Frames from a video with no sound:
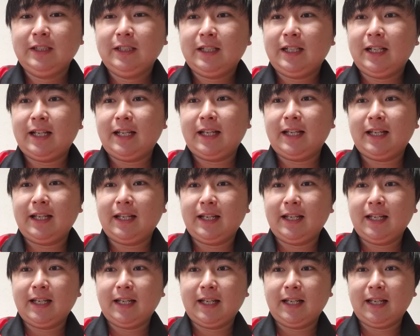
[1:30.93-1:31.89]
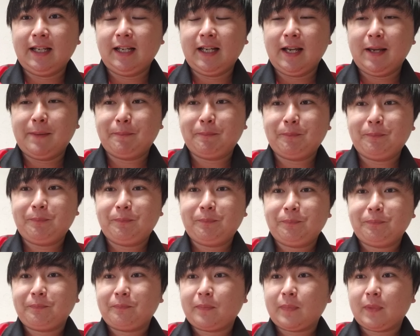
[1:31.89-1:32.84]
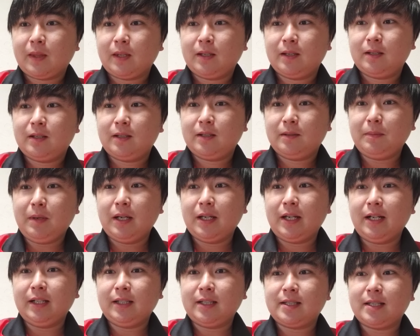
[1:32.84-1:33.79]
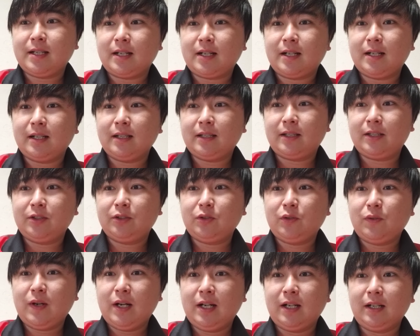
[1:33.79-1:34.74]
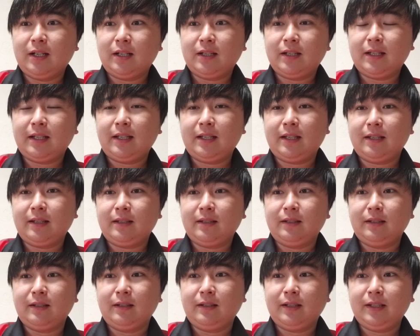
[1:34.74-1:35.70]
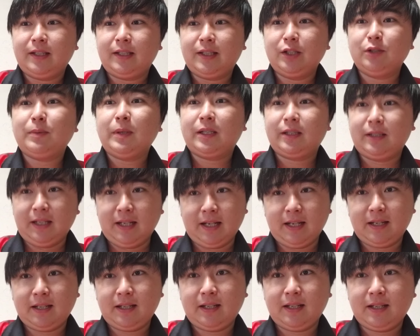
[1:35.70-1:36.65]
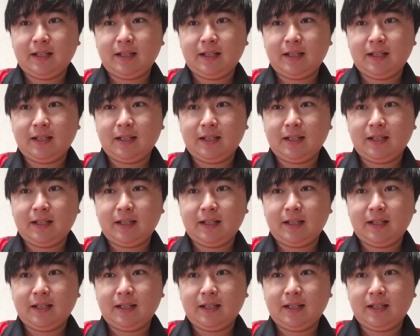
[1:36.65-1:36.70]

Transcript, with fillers: えー、まあやりたいサッカーっていうのは、えー、1点奪って、